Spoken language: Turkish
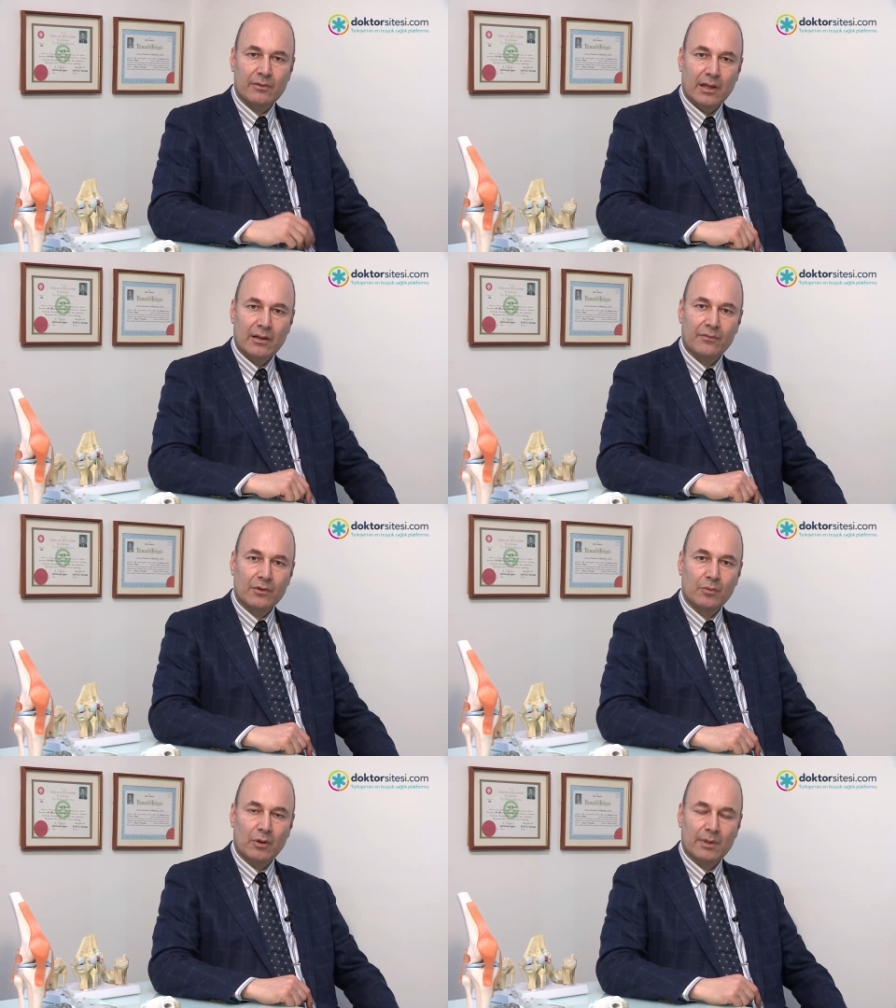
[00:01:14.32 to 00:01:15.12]
ya da
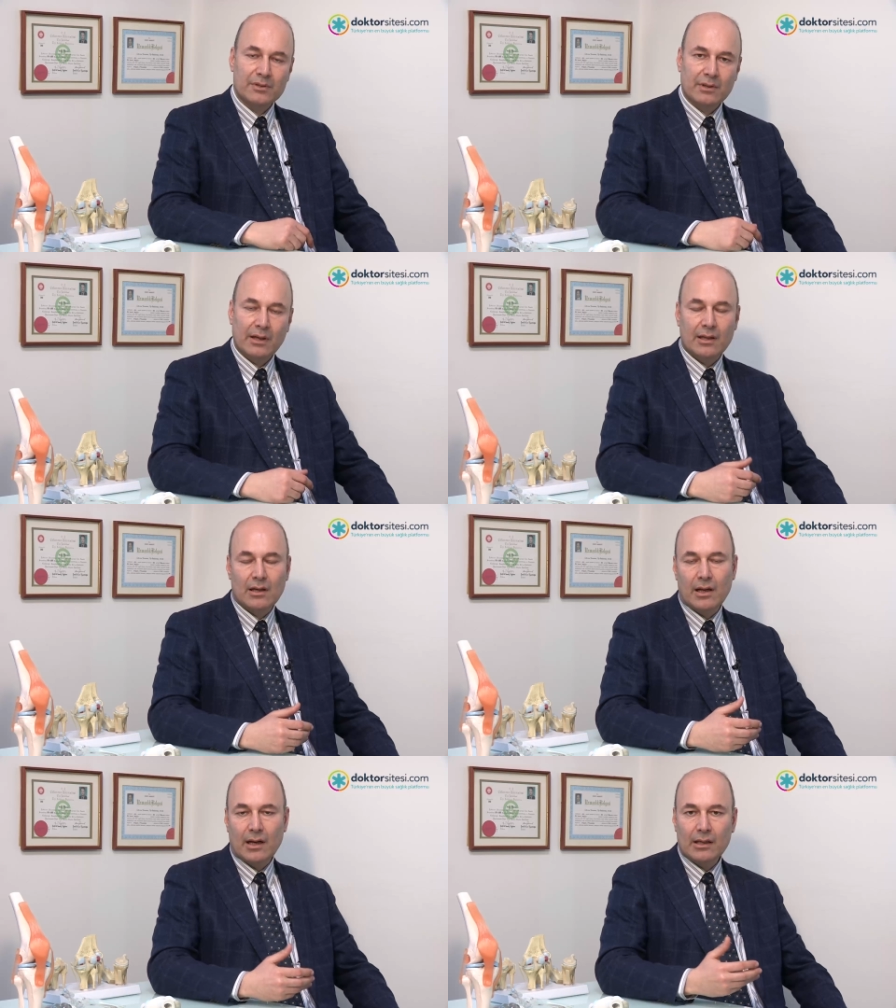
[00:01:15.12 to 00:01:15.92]
futbol maçından ya
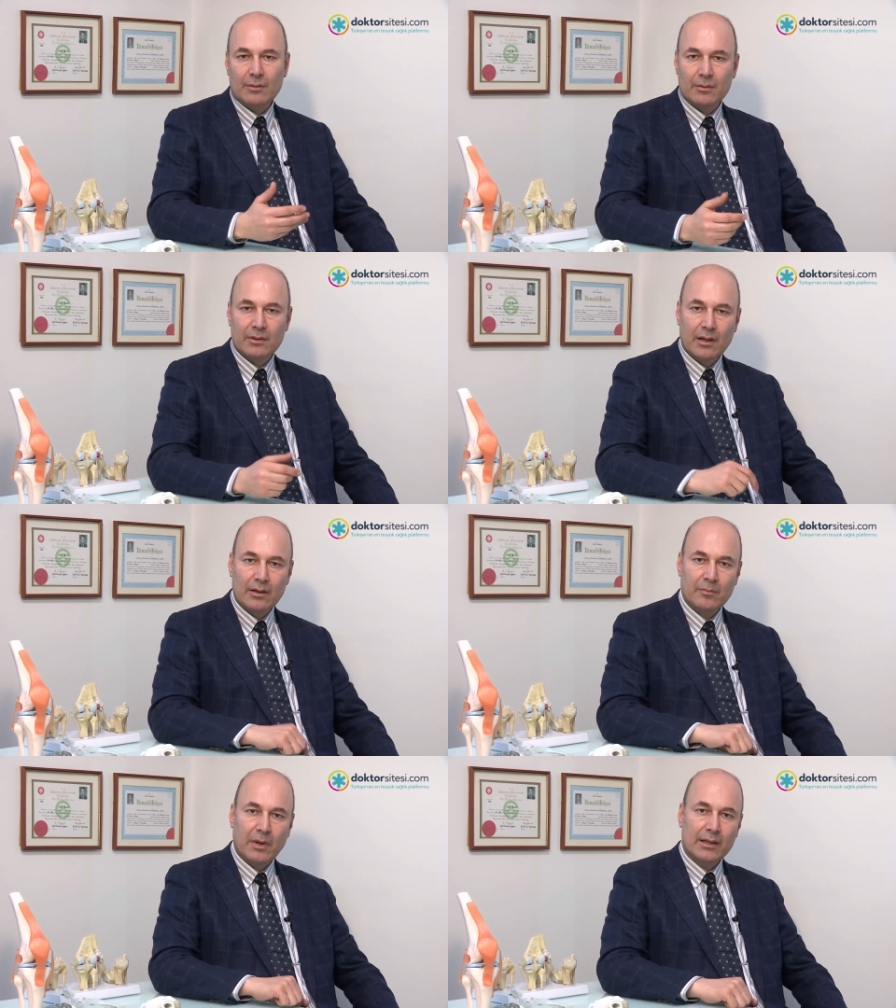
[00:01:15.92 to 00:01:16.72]
da herhangi bir ne,
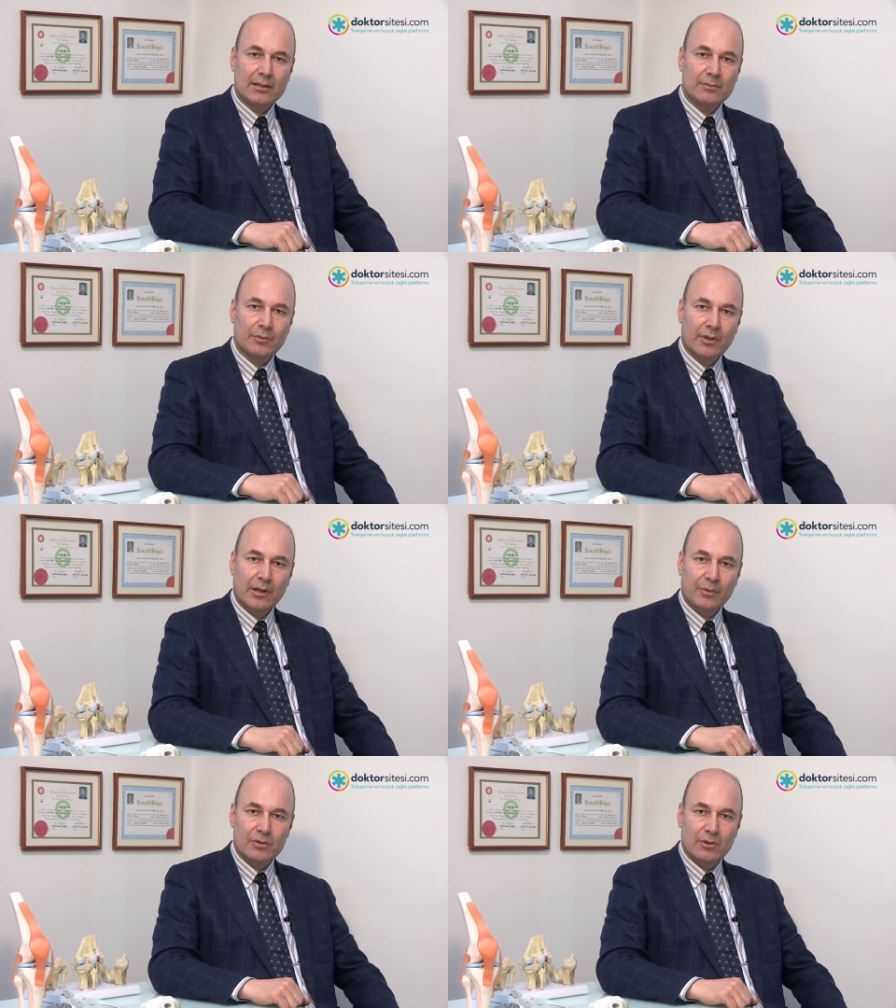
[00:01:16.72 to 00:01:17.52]
hangi sporu
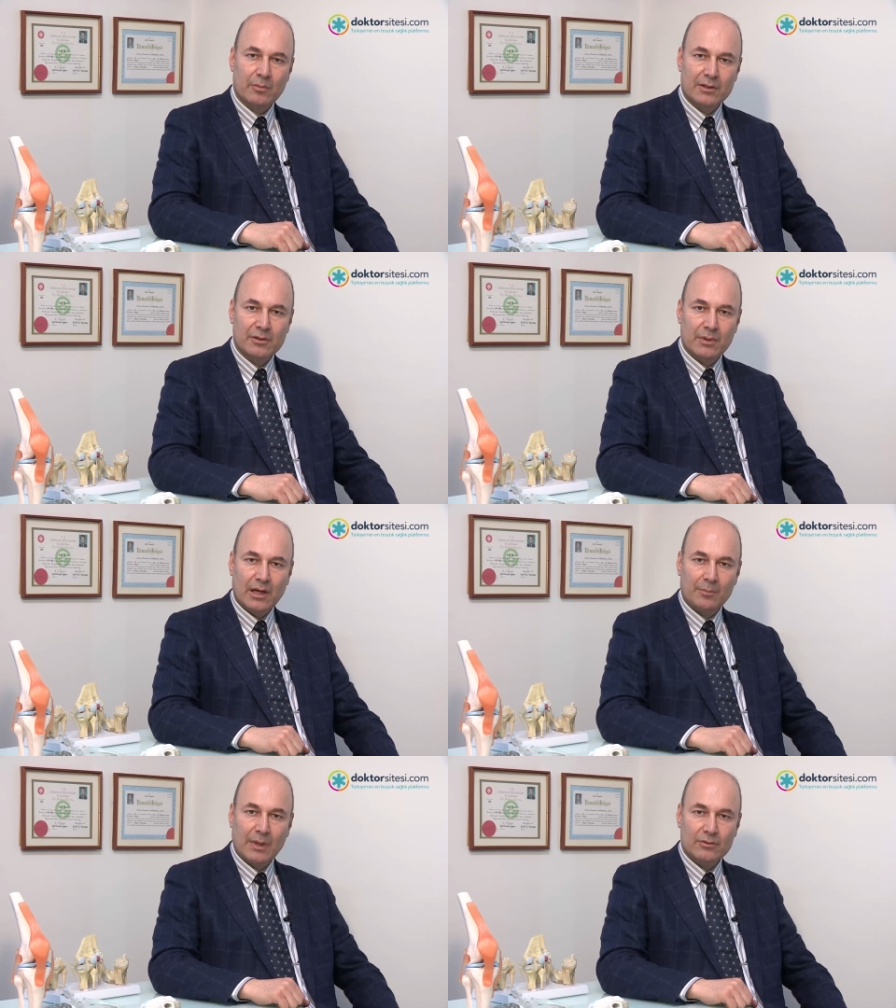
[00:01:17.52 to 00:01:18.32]
yapıyorsa o maçı
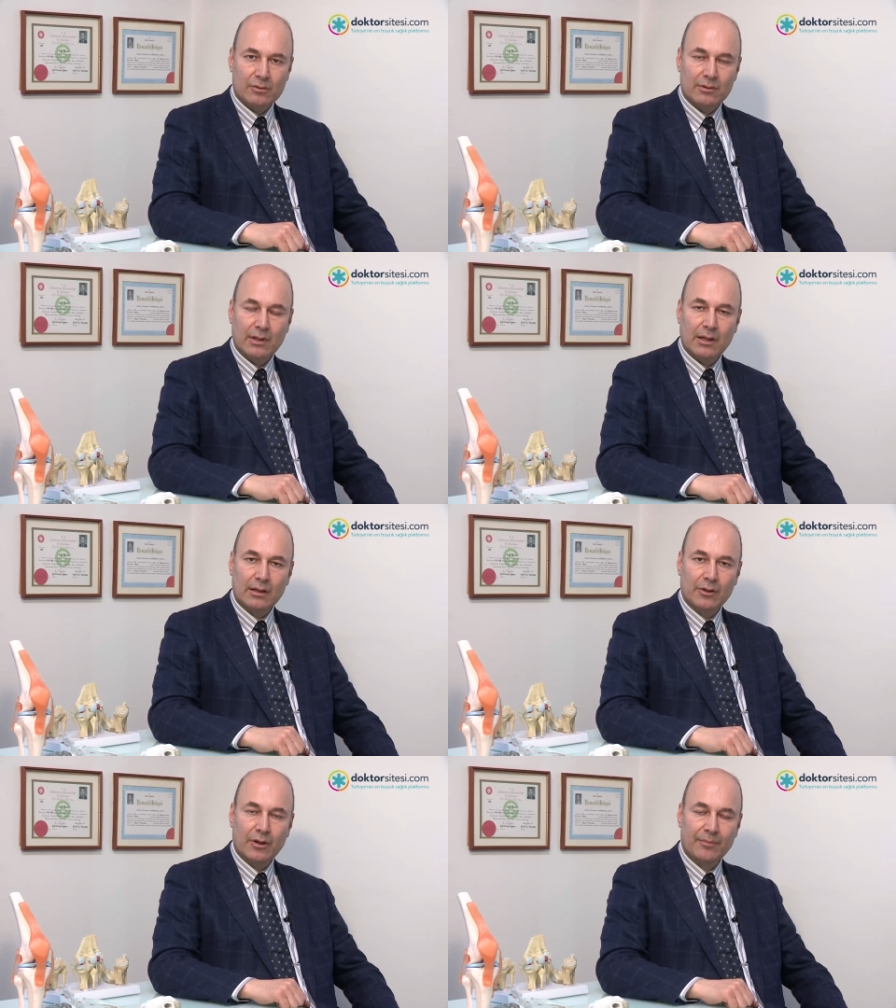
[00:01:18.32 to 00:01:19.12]
bırakmak zorunda
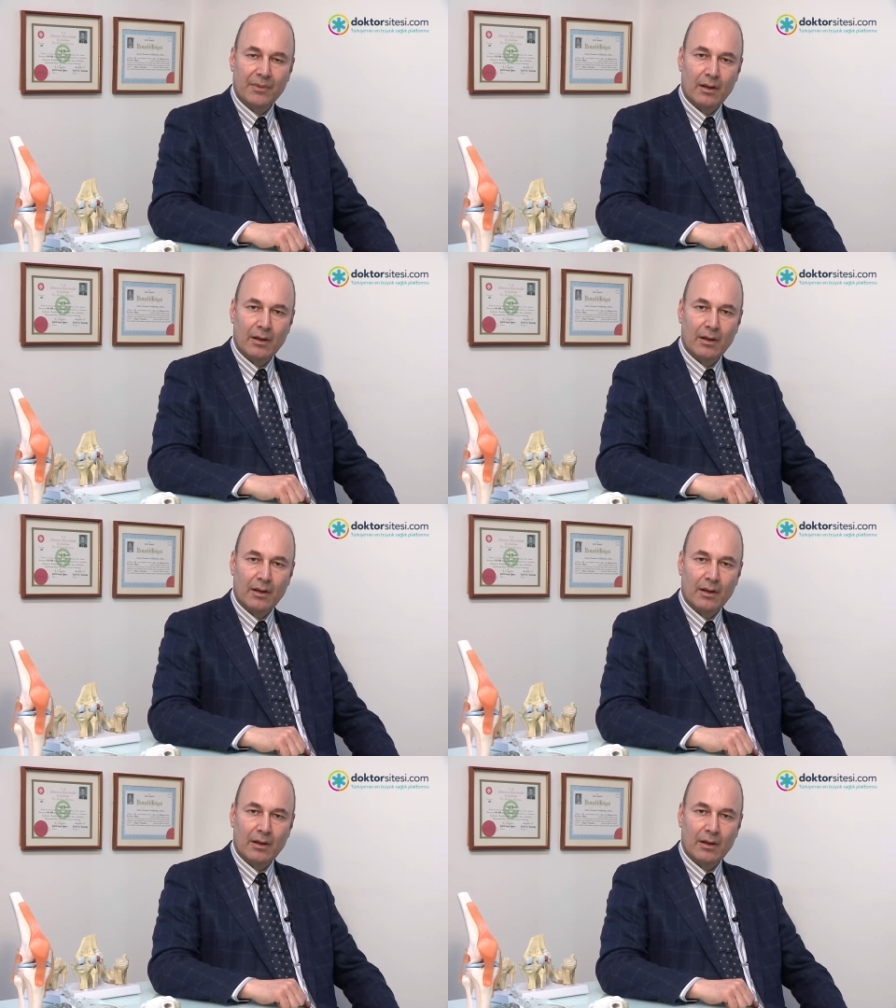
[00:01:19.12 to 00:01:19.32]
kalıyor.